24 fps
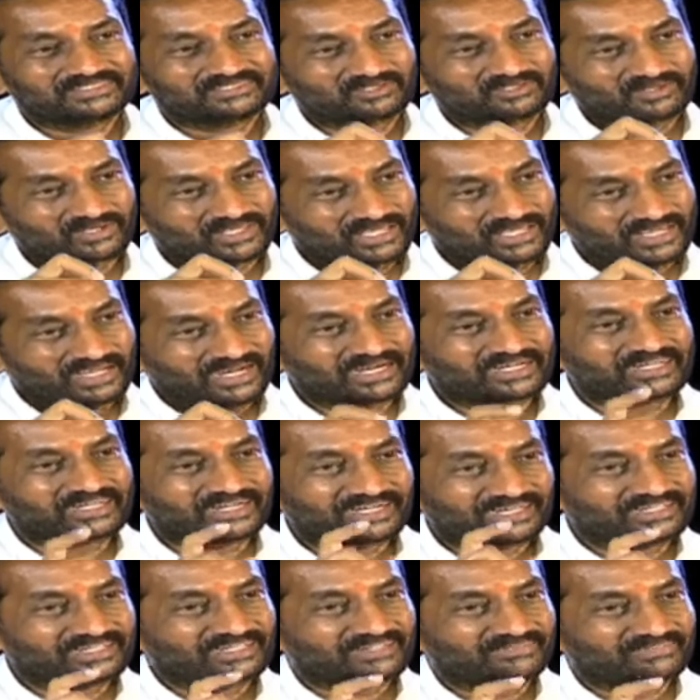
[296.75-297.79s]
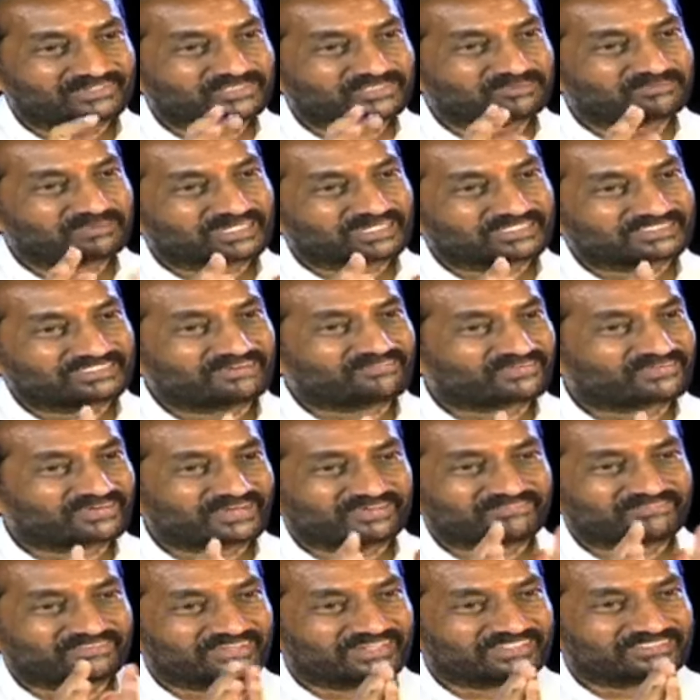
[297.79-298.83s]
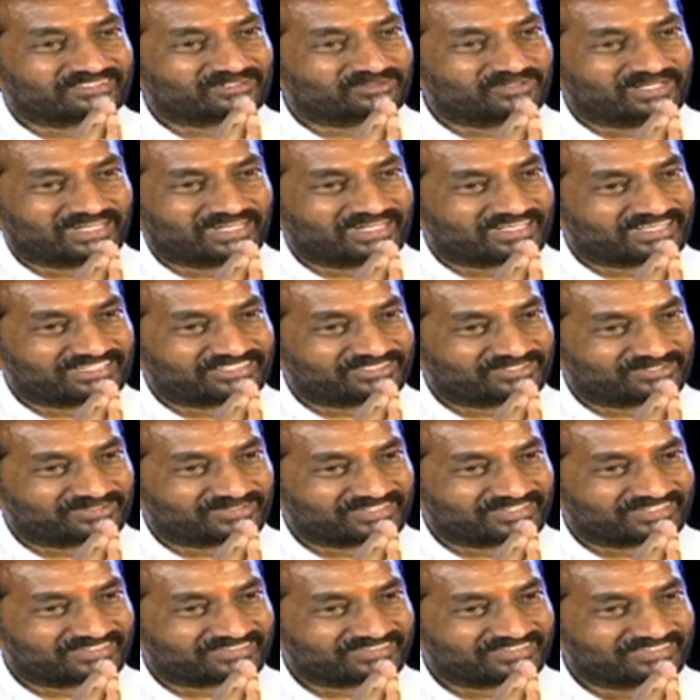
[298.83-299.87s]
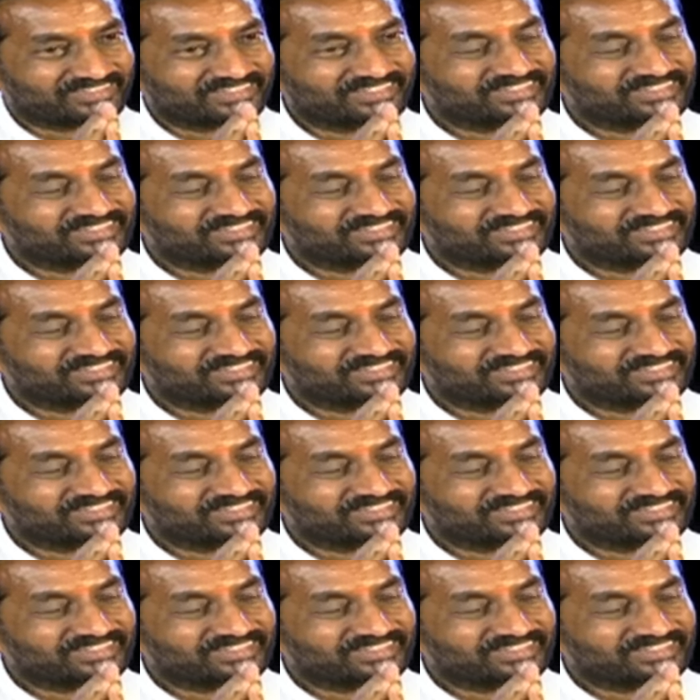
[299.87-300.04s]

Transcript: సో ఏ ఆట ఆడినా ఫస్ట్ మనకు సెల్ఫ్ కాన్ఫిడెన్స్ ఉండాలి కేశవ్ గారు